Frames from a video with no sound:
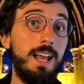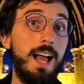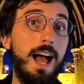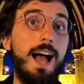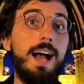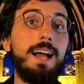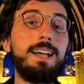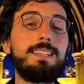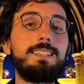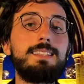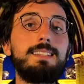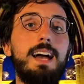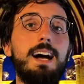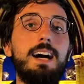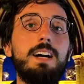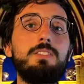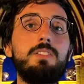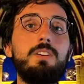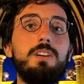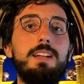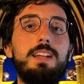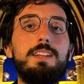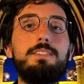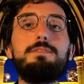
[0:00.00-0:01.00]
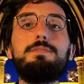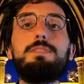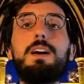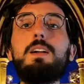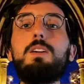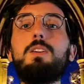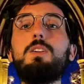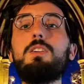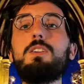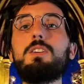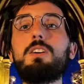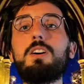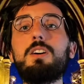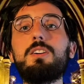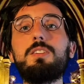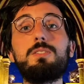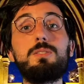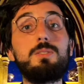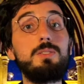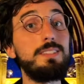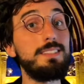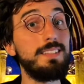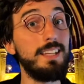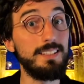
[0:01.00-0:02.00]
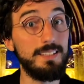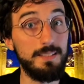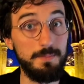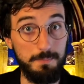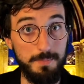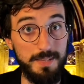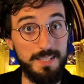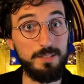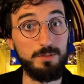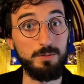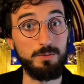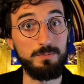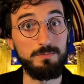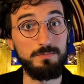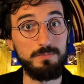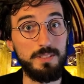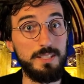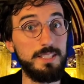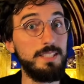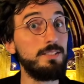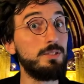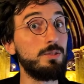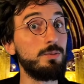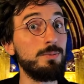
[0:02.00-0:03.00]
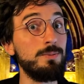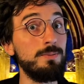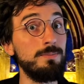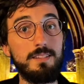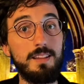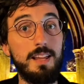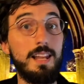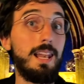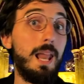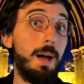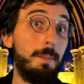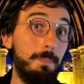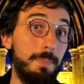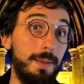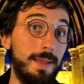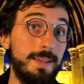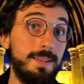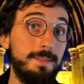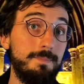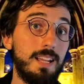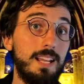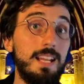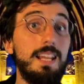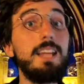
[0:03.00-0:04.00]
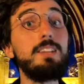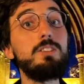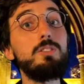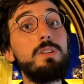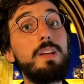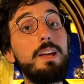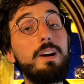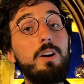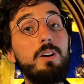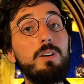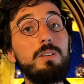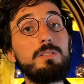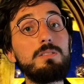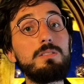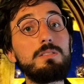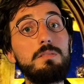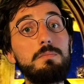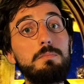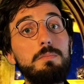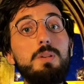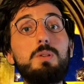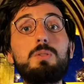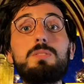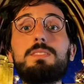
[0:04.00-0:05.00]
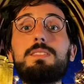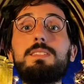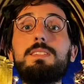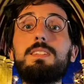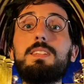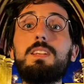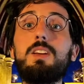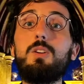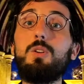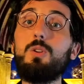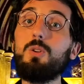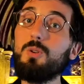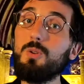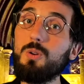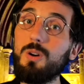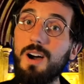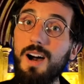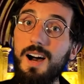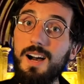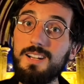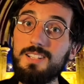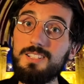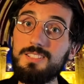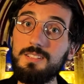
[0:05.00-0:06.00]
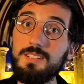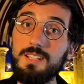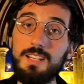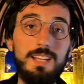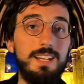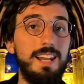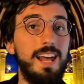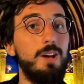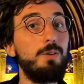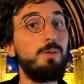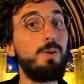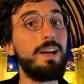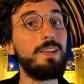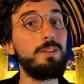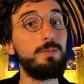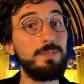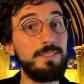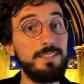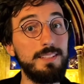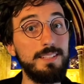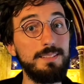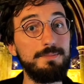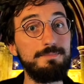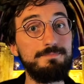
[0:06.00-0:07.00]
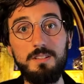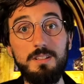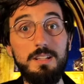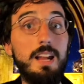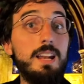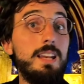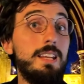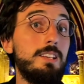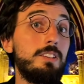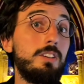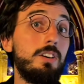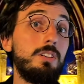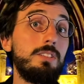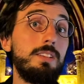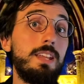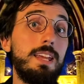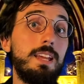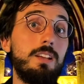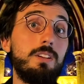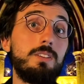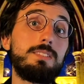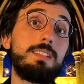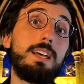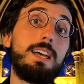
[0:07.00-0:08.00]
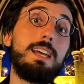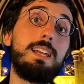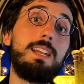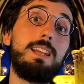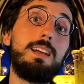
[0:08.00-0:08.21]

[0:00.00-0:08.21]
incarne les valeurs de cette maison, qui sont la paix, la tolérance, mais aussi le courage et la loyauté. La licorne est quant à elle